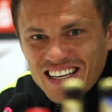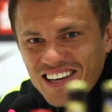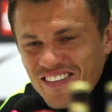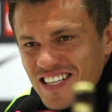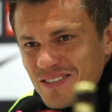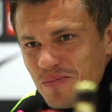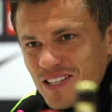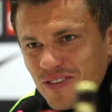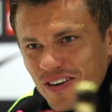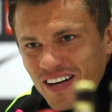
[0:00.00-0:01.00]
gewesen
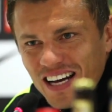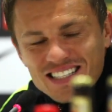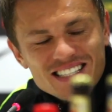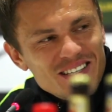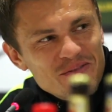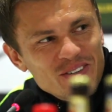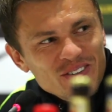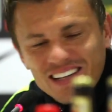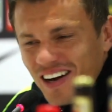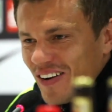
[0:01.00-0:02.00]
bis 84.
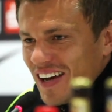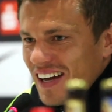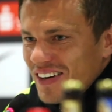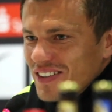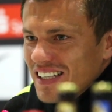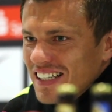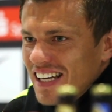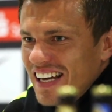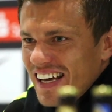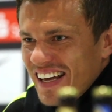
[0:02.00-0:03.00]
Minute auch her und dann,